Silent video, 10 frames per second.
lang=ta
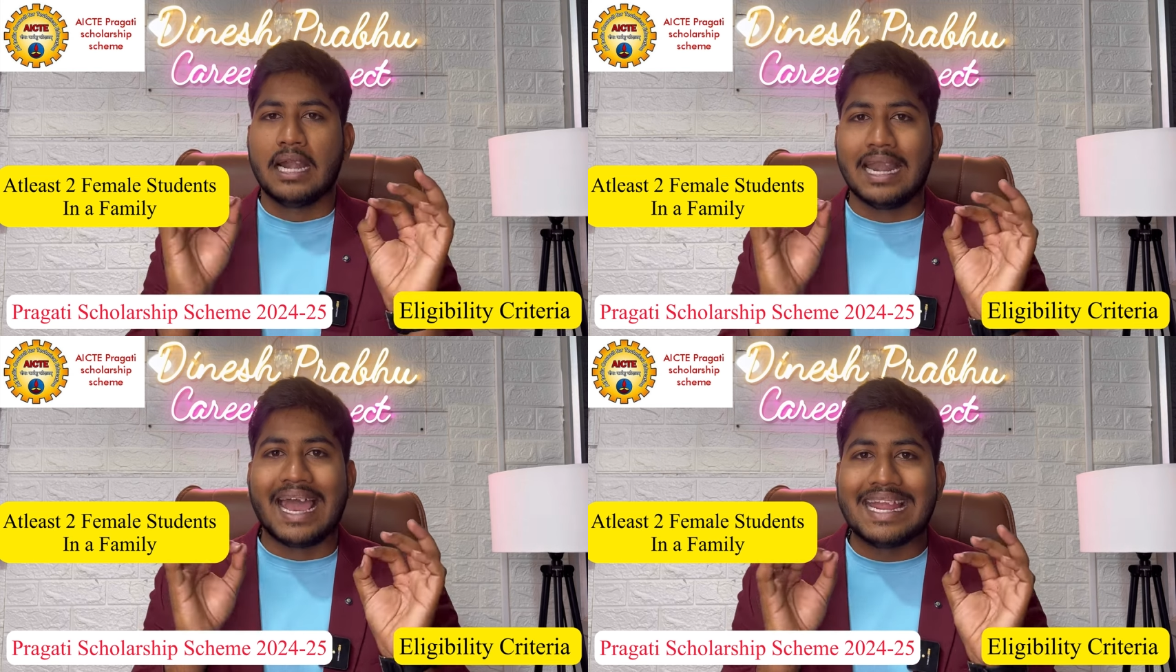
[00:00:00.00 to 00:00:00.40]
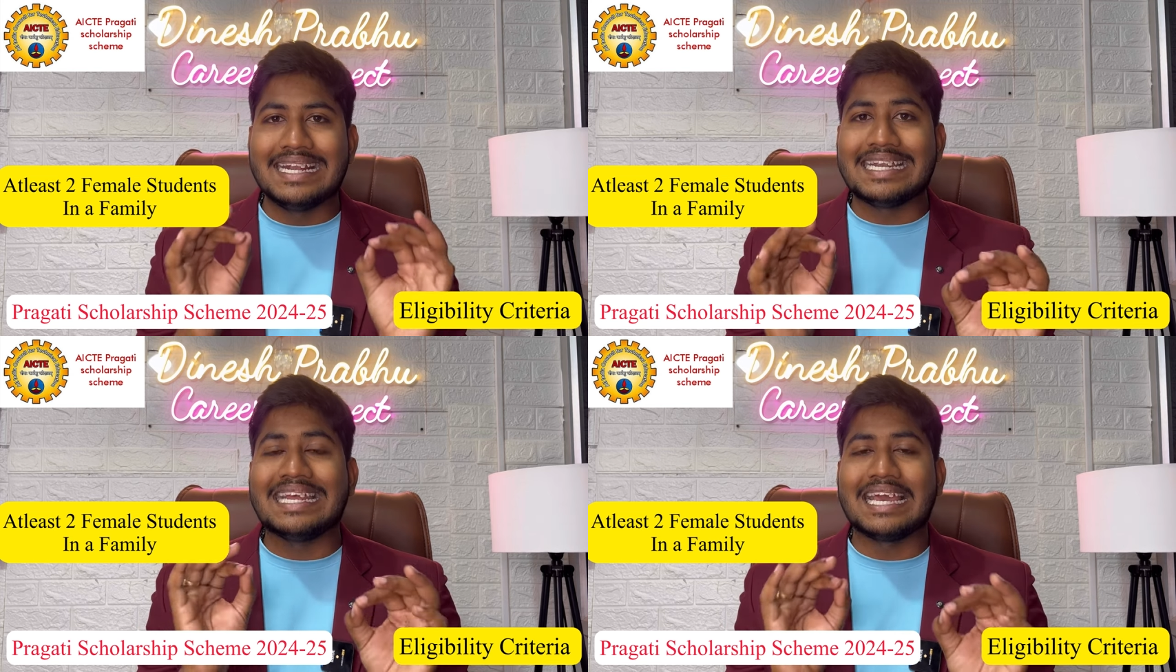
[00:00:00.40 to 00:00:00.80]

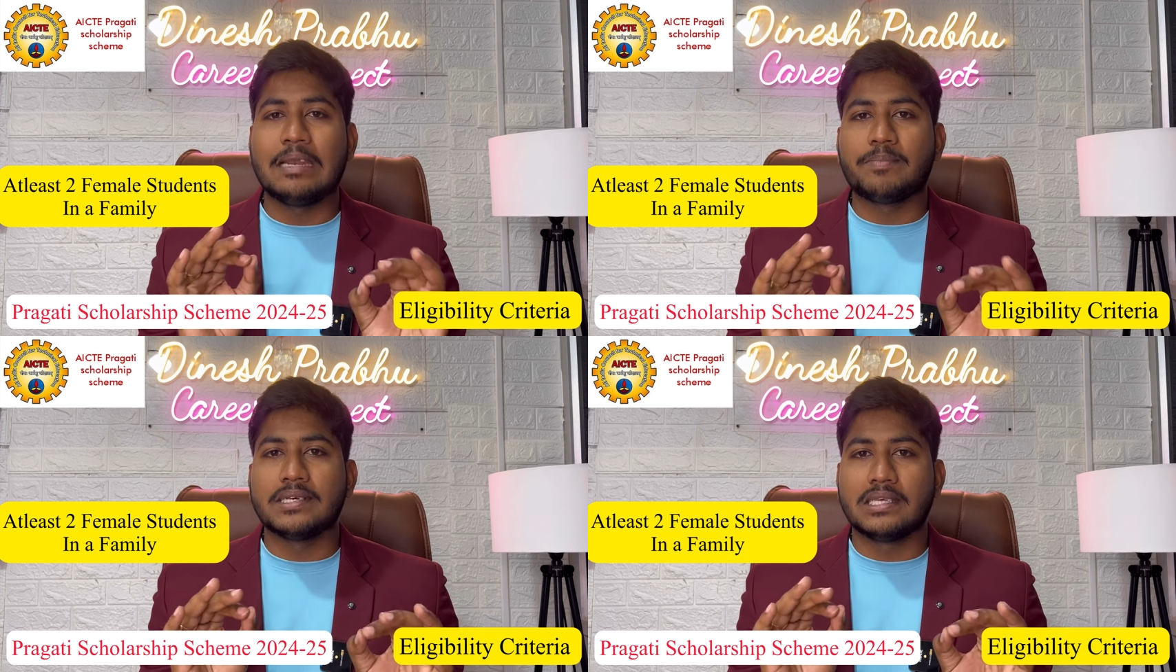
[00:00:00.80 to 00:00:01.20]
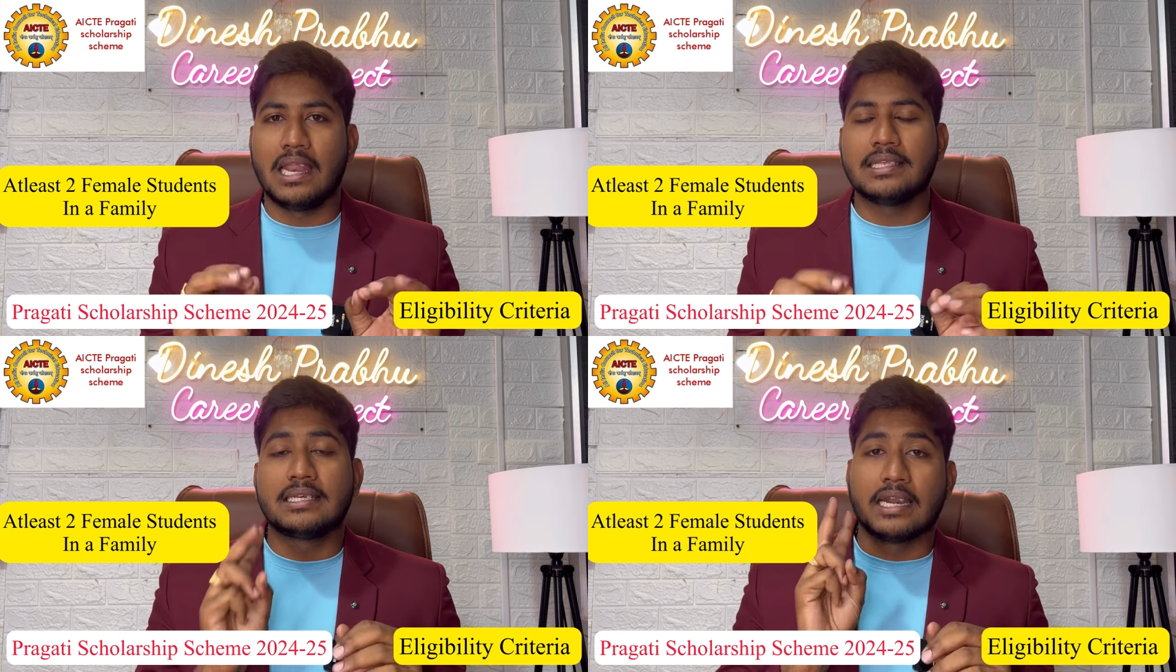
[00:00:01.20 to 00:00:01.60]
நைன்டி நைன்
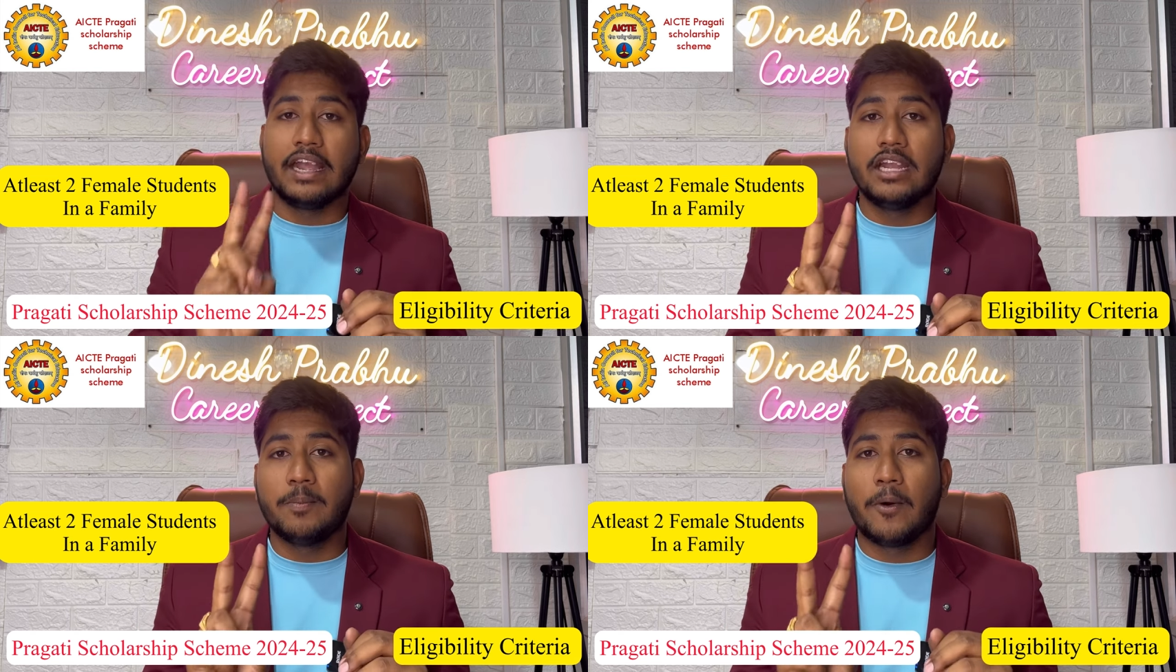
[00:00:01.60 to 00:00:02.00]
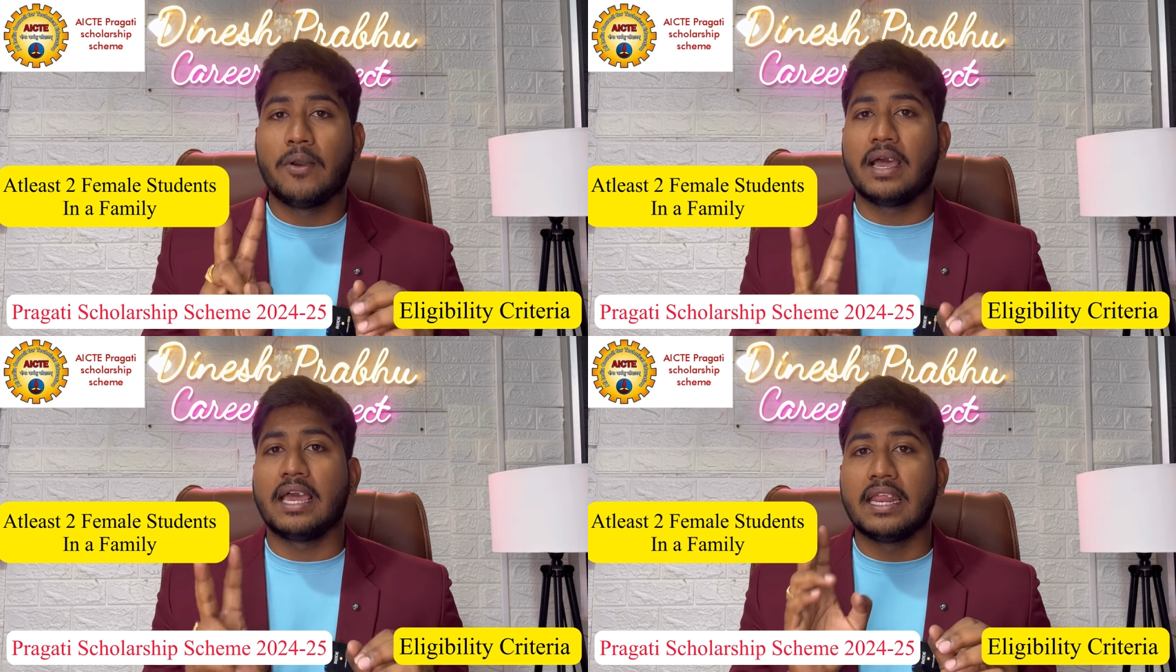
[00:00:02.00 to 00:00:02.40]
பர்சன்டேஜ் ரெண்டு
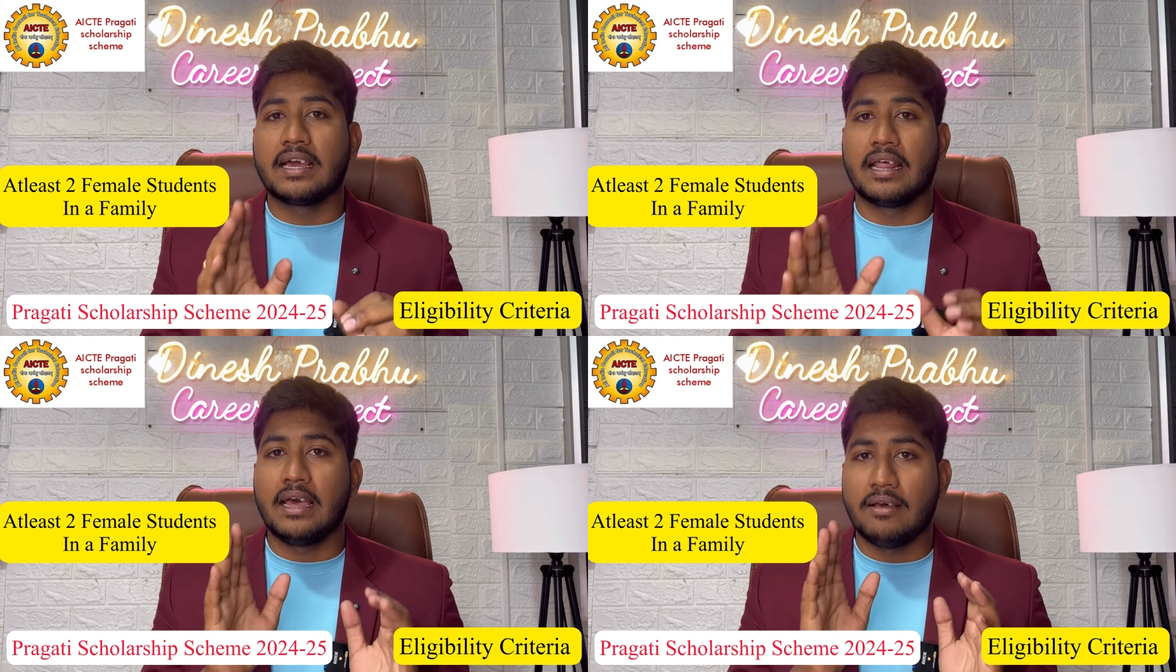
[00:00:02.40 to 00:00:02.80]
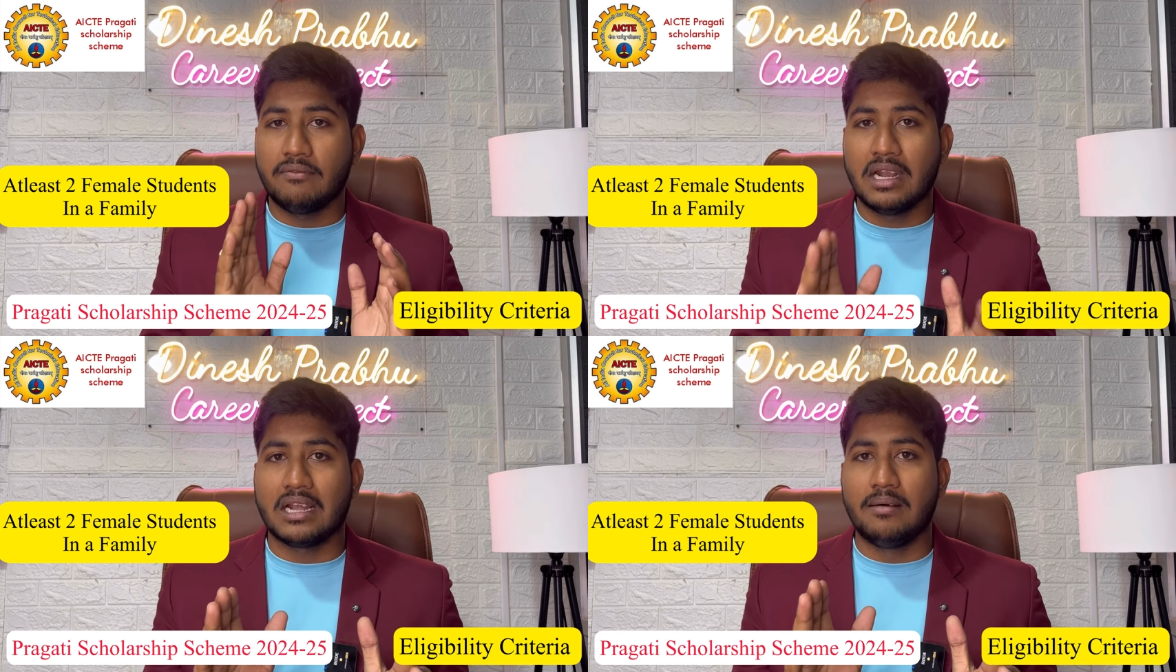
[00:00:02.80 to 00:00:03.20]
பொண்ணுங்க இருக்கிற
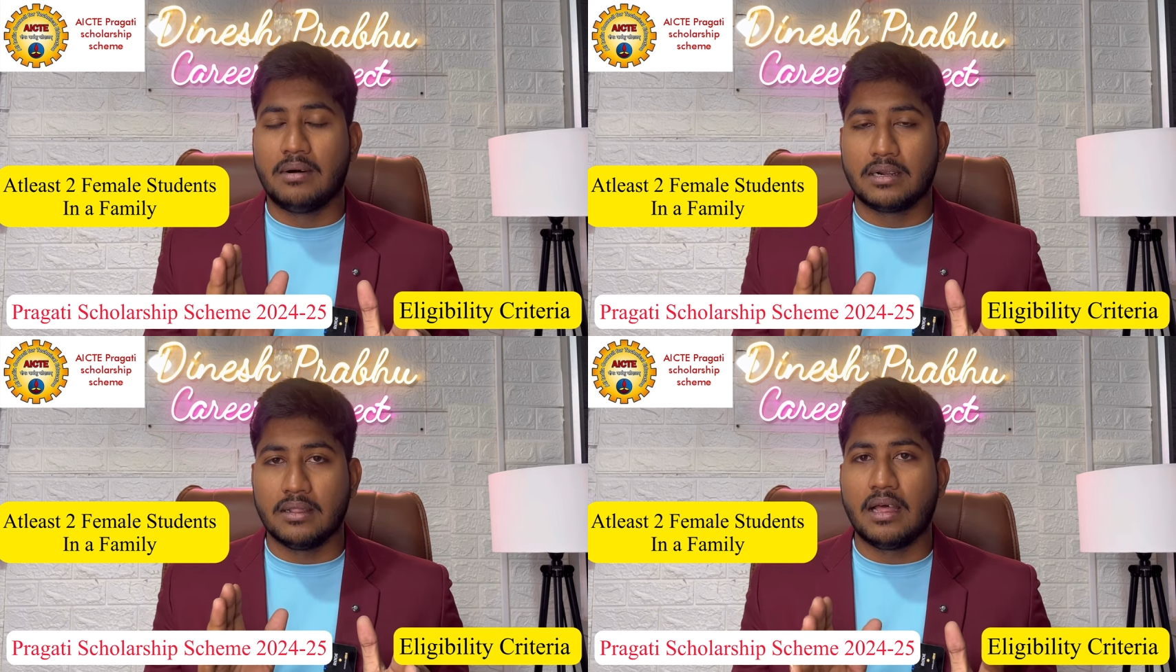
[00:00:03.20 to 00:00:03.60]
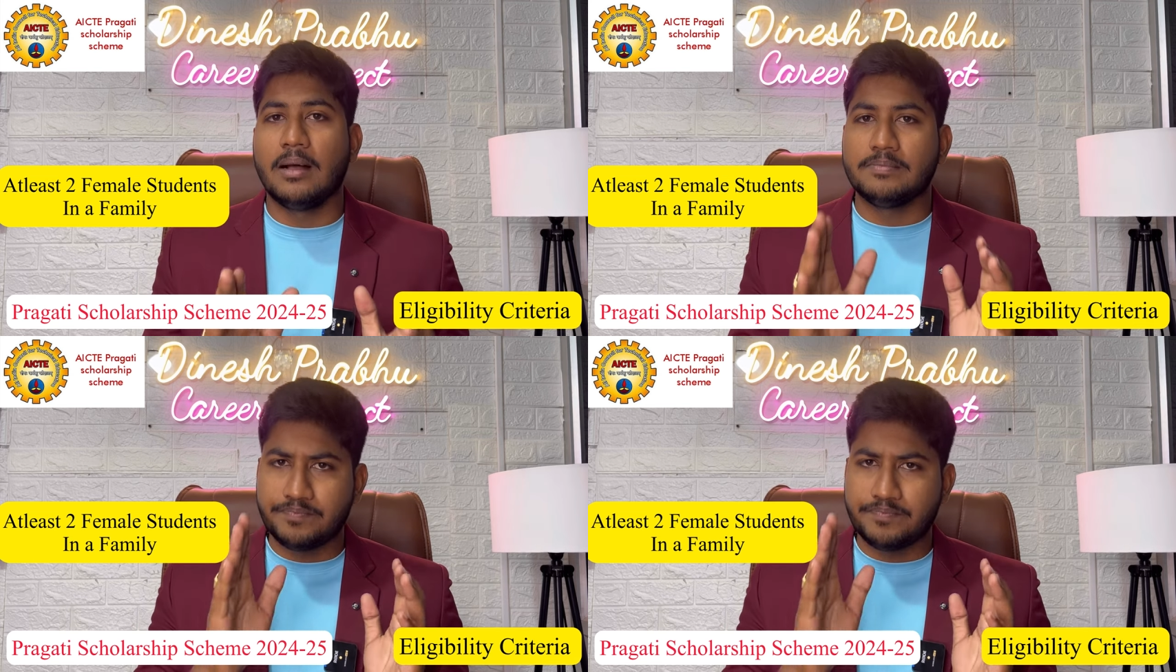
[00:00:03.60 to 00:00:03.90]
வீட்டில் மட்டும்தான்